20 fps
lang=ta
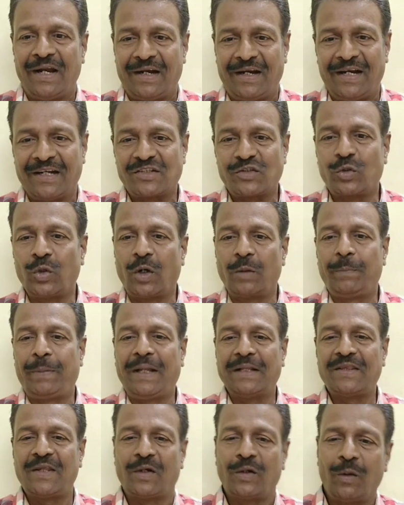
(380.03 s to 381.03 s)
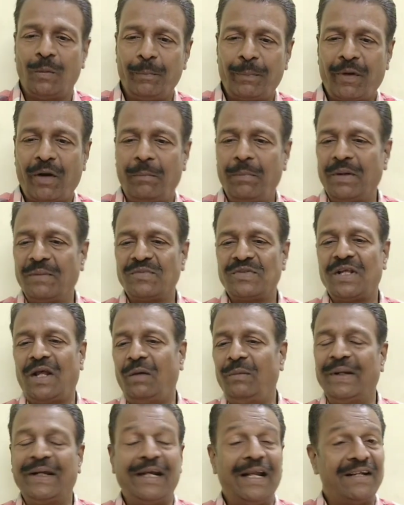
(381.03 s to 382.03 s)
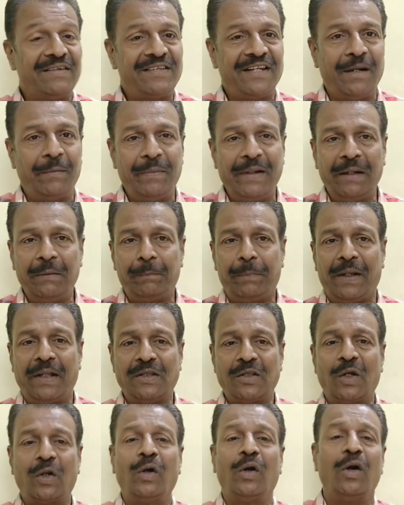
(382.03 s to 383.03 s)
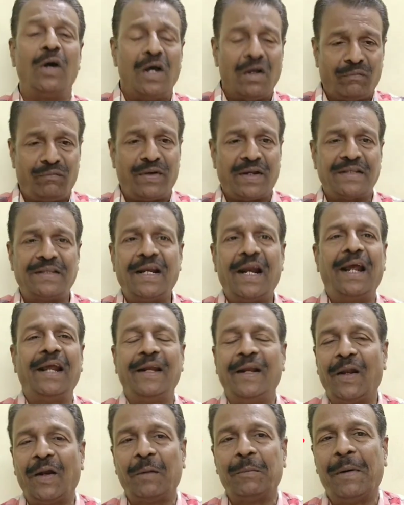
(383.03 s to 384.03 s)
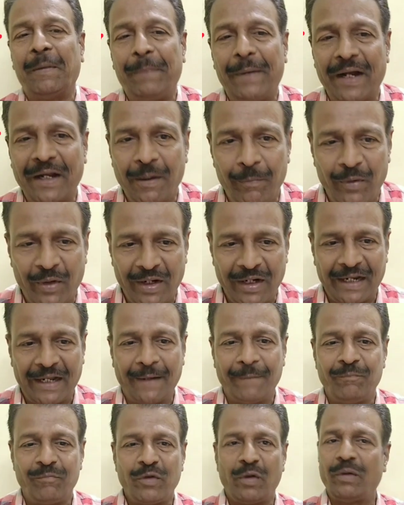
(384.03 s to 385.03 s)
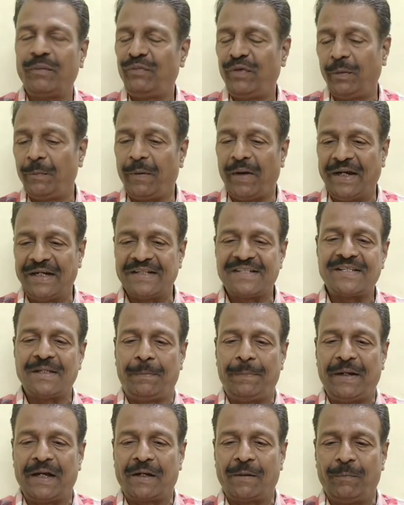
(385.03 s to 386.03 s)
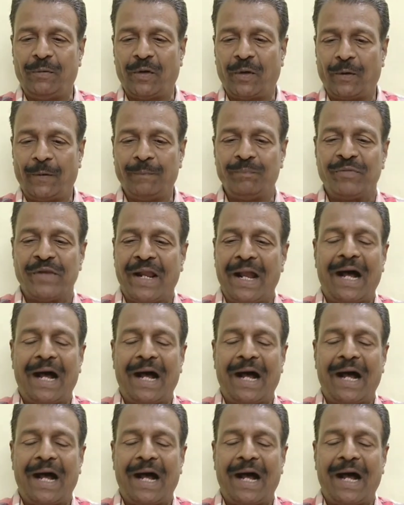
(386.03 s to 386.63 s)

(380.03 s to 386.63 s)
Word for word: ட்ரெஸ் கோட் பார்த்துருக்கோம் ப்ராப்ளம் சால்விங் நேச்சர் எப்படின்னு பார்த்துருக்கோம் ஃபர்தராக இன்னும் நம்ம பார்க்க போகிறோங்க ஒரு ஃபியூ பாயிண்ட்ஸை பார்க்க போகிறோம்